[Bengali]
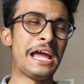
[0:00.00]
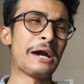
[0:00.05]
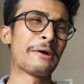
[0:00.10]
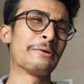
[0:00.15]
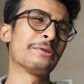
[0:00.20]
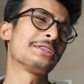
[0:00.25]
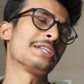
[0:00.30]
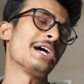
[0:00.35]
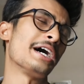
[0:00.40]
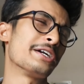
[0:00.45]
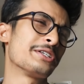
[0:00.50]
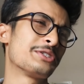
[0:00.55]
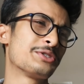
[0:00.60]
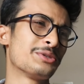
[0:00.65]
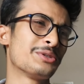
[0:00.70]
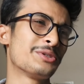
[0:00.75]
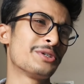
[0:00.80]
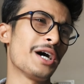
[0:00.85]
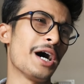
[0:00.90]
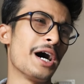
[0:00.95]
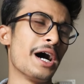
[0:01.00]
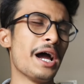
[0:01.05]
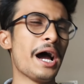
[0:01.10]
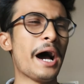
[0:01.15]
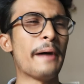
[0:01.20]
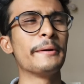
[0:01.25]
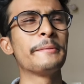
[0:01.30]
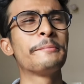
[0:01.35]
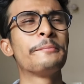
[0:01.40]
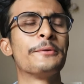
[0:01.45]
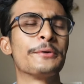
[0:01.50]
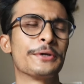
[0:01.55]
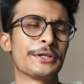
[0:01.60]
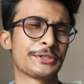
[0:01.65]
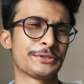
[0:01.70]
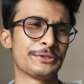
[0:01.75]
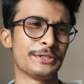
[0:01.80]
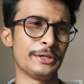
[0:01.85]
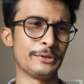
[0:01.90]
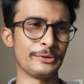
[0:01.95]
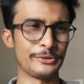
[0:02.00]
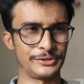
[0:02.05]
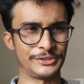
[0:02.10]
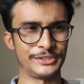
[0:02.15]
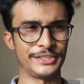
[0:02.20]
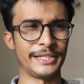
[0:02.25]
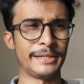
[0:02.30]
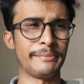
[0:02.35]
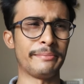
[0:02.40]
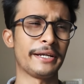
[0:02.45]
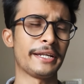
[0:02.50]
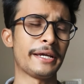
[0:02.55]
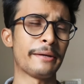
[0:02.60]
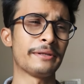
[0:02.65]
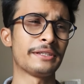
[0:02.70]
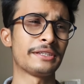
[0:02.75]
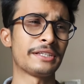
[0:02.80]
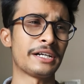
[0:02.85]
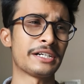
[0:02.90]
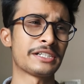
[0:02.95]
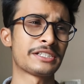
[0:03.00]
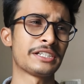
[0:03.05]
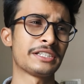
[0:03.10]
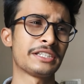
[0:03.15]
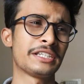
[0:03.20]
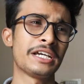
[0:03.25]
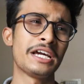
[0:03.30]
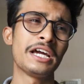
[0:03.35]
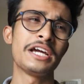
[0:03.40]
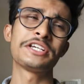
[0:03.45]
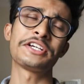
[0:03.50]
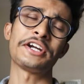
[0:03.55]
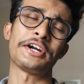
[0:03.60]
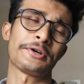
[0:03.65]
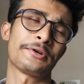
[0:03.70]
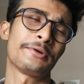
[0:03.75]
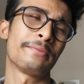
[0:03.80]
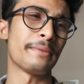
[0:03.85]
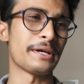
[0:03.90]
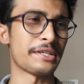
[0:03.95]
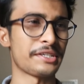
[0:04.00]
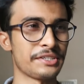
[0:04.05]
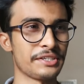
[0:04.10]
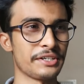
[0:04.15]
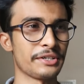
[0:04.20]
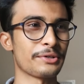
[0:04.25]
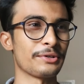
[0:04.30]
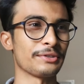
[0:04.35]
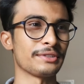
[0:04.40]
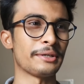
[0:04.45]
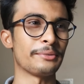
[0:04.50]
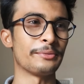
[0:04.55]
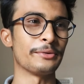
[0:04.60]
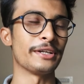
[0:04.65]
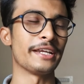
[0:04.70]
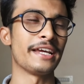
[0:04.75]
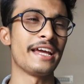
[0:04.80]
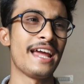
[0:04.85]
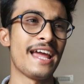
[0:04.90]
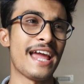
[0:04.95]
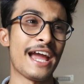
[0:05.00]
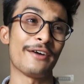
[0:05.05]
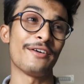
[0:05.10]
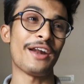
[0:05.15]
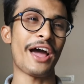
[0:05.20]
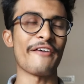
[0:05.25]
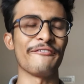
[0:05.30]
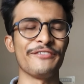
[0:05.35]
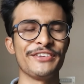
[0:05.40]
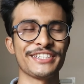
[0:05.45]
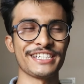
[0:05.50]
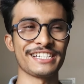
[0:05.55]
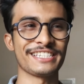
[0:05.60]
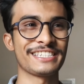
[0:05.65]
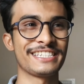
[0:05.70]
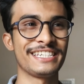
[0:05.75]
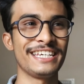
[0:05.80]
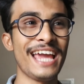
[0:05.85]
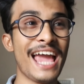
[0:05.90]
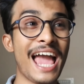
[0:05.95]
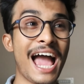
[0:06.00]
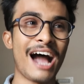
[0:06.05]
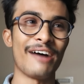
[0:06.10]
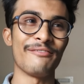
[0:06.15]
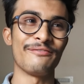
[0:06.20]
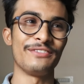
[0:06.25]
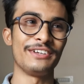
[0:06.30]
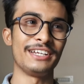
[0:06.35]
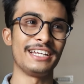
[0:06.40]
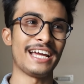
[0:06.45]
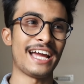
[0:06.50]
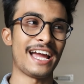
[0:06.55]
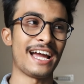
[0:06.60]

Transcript: এখন তার জন্য না আমার পড়াশোনা হচ্ছে না মানে আমি তার সাথে সারাক্ষণ মেসেঞ্জারের কথা বলি এখন আমি চাচ্ছি আপনি